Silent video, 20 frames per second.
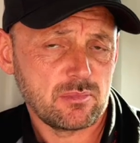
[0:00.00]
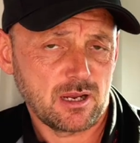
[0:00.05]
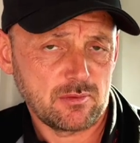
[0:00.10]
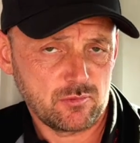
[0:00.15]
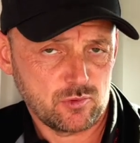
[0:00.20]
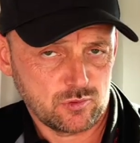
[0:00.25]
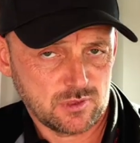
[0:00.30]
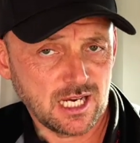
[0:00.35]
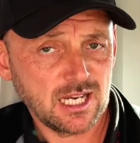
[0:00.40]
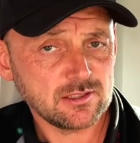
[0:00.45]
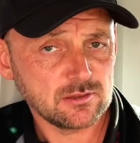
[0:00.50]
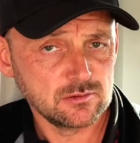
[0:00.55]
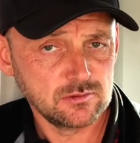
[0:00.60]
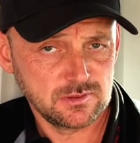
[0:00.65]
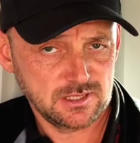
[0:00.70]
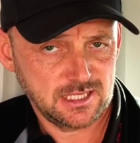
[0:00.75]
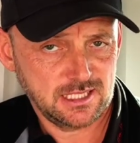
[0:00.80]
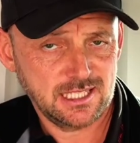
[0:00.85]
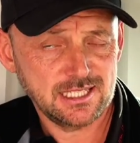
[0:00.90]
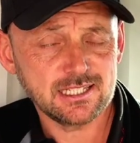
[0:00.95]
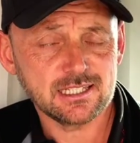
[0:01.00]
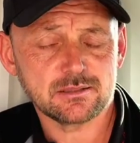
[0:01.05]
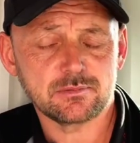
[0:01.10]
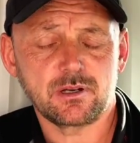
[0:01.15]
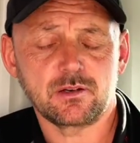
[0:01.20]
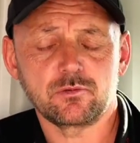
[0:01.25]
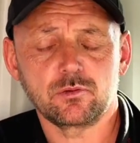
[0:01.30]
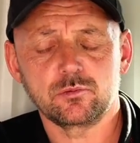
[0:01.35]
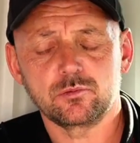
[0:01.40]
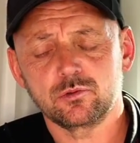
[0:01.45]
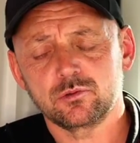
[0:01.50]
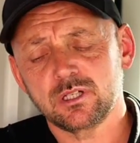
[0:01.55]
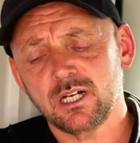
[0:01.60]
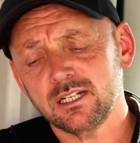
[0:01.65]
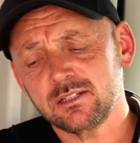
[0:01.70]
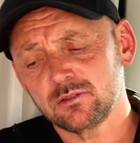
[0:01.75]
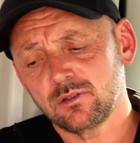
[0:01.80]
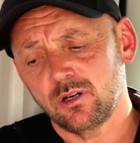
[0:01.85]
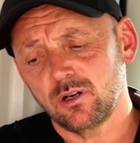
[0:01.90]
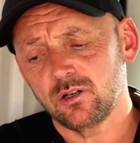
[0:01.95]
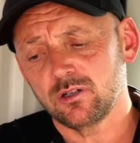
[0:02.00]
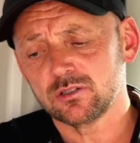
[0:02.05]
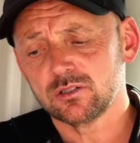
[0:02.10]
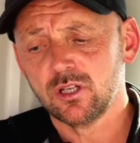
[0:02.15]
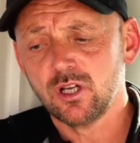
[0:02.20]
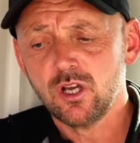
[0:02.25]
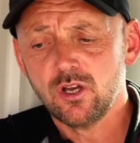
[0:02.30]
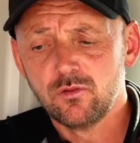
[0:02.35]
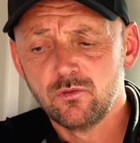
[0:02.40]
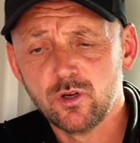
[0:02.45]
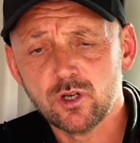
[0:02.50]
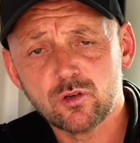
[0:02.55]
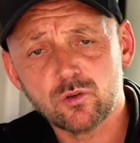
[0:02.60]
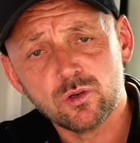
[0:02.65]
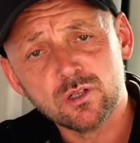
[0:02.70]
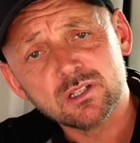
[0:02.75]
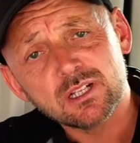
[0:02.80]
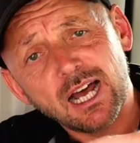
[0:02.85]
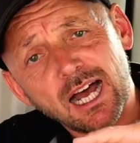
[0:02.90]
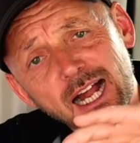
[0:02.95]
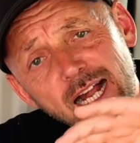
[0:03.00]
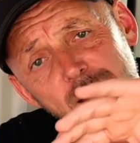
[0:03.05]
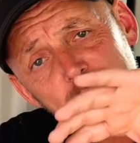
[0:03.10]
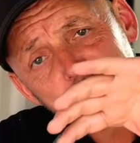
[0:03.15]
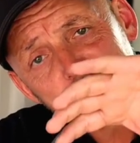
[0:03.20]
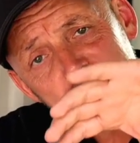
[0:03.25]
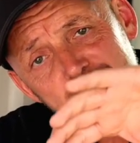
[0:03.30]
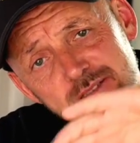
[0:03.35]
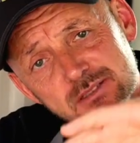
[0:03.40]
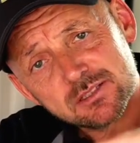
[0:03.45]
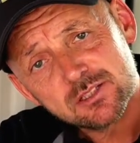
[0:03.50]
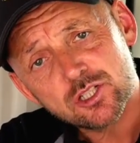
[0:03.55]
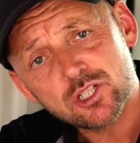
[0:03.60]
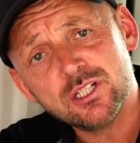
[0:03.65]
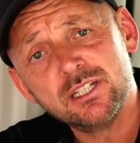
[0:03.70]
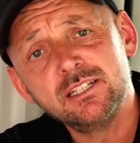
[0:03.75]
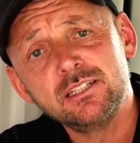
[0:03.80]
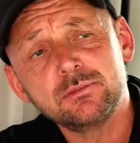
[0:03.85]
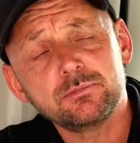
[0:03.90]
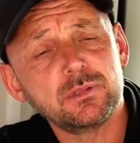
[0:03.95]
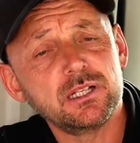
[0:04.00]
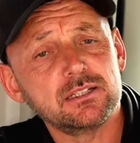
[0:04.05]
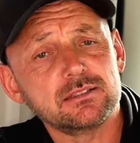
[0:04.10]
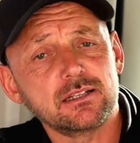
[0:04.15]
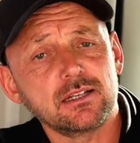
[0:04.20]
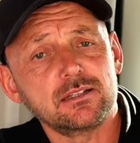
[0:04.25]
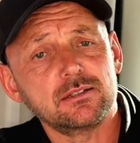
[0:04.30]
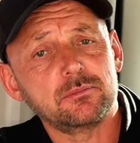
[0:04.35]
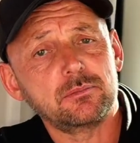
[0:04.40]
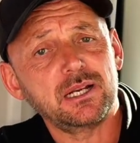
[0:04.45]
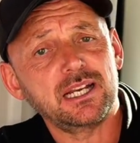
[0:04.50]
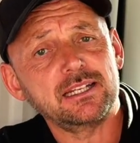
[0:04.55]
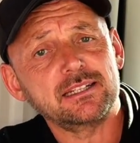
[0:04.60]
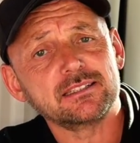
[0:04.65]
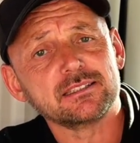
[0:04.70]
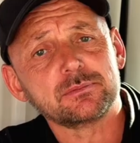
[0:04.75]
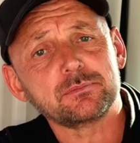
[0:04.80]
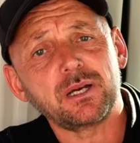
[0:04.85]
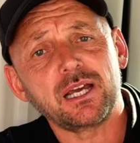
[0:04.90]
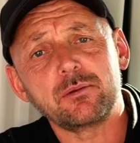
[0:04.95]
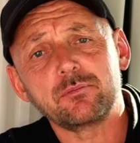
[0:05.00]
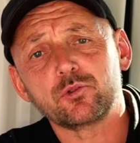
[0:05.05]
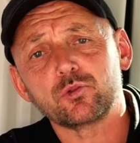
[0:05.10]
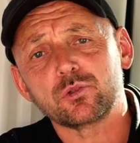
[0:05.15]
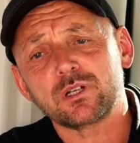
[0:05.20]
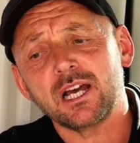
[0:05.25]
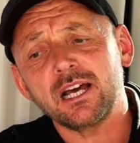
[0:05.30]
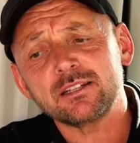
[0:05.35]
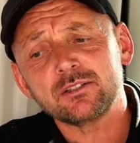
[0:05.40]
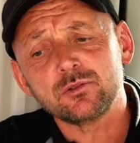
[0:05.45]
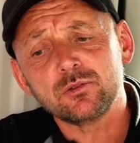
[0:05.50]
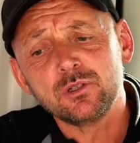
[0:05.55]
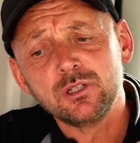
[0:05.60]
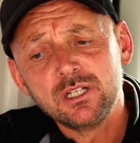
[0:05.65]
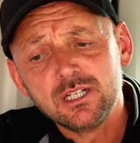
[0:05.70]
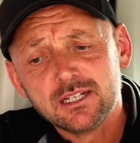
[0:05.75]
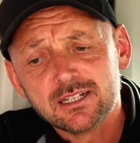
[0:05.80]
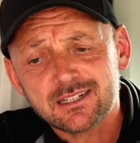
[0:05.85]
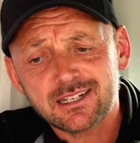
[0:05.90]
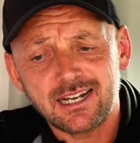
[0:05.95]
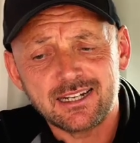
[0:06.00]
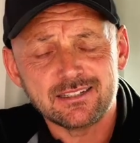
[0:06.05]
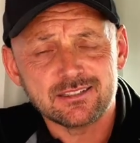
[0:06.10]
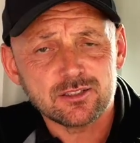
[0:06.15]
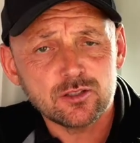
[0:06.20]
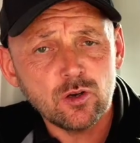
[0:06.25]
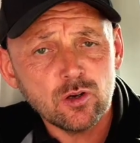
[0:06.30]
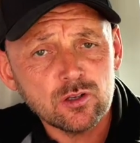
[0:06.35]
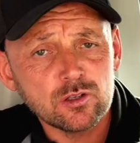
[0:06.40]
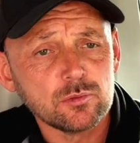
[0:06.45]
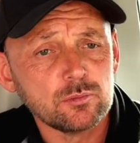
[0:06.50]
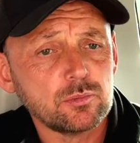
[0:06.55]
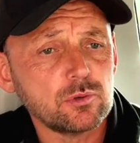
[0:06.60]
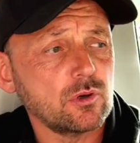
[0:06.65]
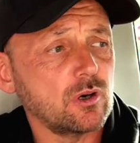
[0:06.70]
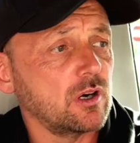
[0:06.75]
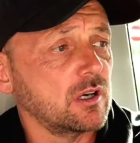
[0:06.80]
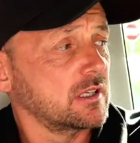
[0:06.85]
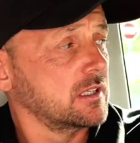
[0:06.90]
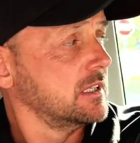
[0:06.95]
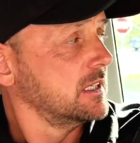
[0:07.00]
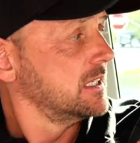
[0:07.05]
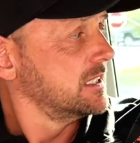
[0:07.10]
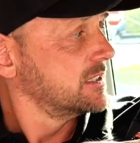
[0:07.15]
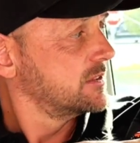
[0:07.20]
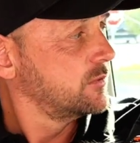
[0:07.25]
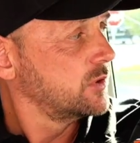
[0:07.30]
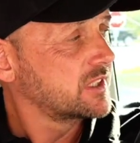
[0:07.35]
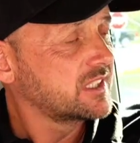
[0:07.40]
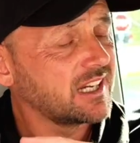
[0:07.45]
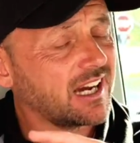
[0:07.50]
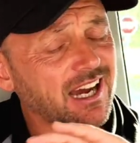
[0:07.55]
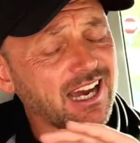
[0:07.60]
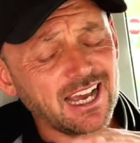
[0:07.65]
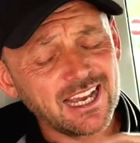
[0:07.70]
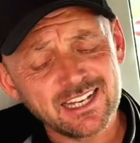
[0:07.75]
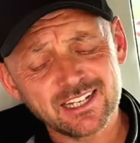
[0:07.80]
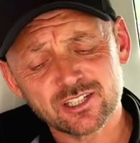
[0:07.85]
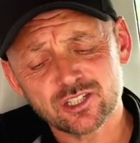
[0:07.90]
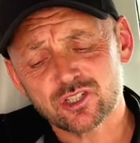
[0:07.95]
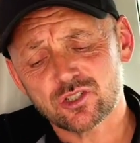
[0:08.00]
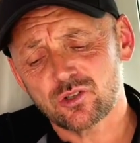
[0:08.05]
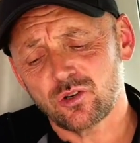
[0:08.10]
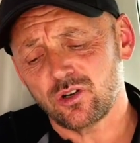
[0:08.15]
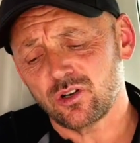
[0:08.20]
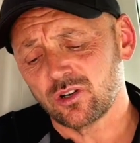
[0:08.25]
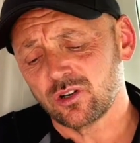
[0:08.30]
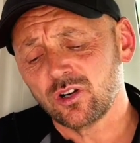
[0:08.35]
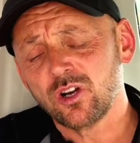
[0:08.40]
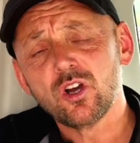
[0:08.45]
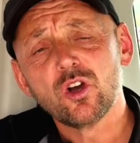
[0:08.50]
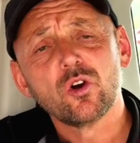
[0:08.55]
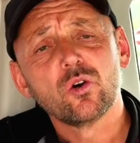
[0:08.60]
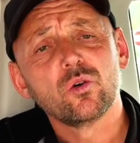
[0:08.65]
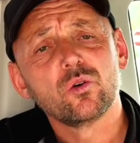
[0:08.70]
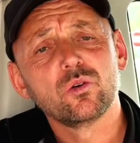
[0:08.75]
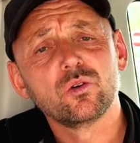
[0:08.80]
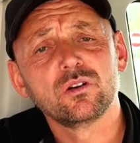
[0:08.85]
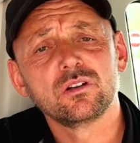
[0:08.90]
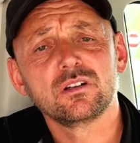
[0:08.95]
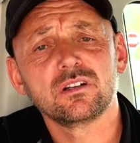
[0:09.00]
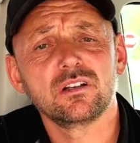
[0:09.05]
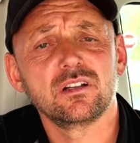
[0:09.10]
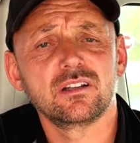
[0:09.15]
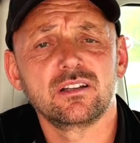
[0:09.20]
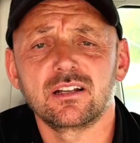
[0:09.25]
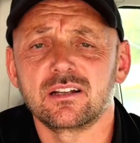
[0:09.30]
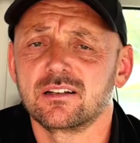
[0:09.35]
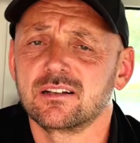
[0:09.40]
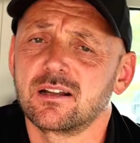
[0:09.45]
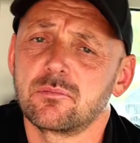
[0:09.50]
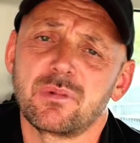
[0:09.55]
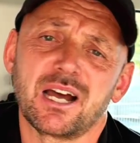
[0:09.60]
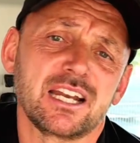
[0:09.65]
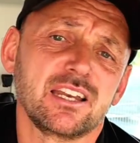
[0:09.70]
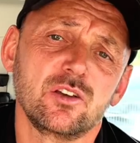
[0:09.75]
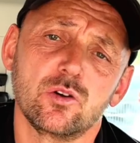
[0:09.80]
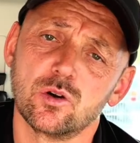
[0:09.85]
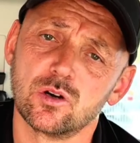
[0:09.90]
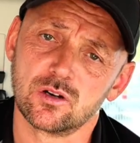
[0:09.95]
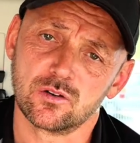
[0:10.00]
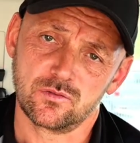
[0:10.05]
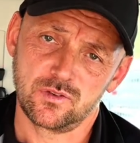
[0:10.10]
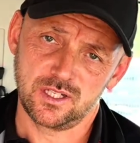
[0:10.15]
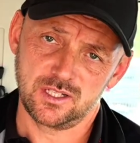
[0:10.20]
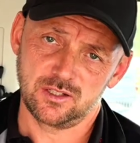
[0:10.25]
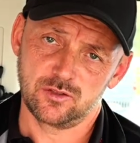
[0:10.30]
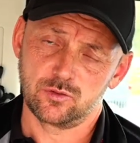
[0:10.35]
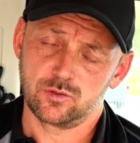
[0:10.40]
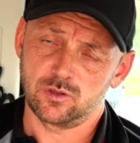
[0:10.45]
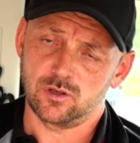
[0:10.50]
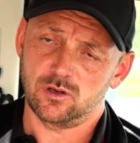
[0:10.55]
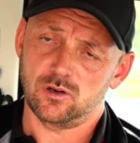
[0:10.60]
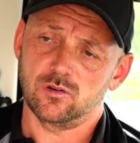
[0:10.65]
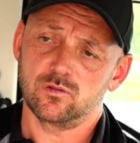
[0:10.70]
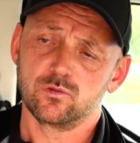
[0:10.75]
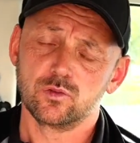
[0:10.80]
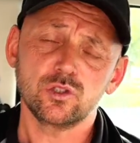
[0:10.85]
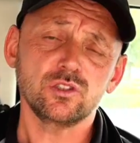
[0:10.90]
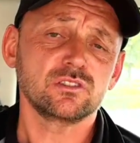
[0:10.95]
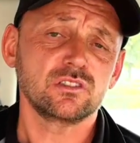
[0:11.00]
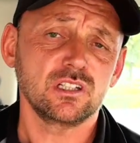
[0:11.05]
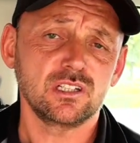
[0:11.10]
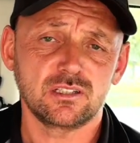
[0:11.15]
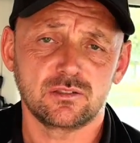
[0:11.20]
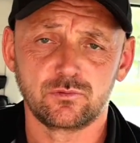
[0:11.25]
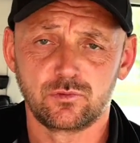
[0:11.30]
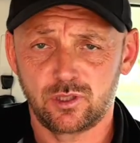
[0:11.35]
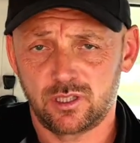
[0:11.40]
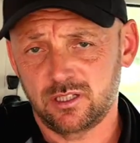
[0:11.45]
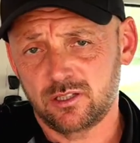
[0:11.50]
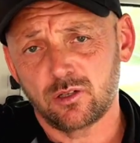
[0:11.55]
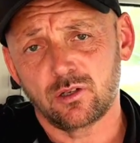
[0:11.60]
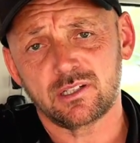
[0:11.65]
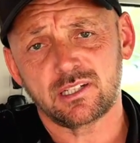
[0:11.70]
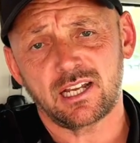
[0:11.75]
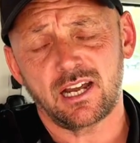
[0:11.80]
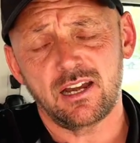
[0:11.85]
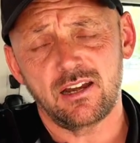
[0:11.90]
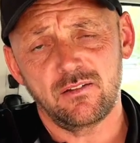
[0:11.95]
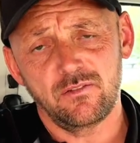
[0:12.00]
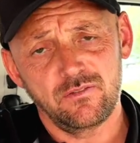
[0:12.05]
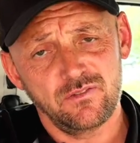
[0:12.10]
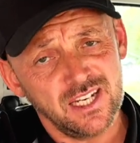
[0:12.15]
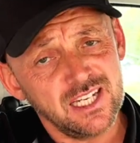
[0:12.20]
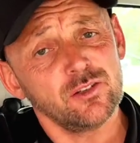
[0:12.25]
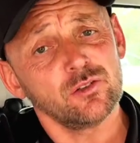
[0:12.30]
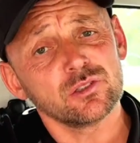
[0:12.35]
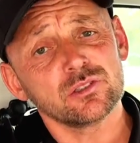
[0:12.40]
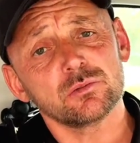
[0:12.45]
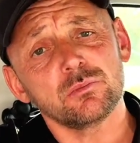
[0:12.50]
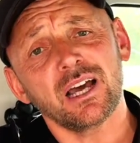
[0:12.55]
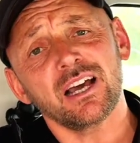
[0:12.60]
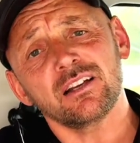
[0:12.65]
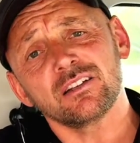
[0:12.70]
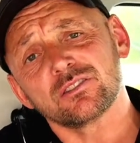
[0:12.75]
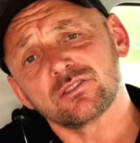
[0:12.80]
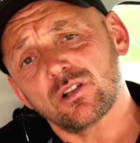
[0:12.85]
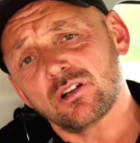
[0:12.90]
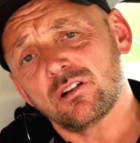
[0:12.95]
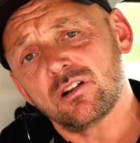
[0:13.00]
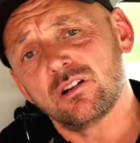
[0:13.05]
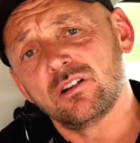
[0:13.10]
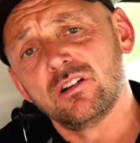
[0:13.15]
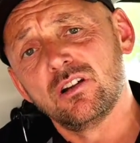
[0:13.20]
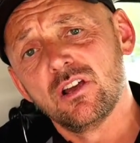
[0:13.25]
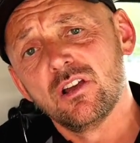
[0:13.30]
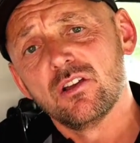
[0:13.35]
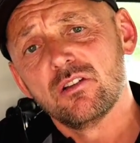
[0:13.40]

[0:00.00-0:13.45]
beim Ducato, wir gehen jetzt mal vom Ducato aus, wird unterhalb des Schließbleches äh, beim Ducato kleines Loch gebohrt, es wird da reingestochen und äh, dann, dann machen die irgendwie die Tür auf. Wüsste ich, würde ich heute keine Videos machen, sondern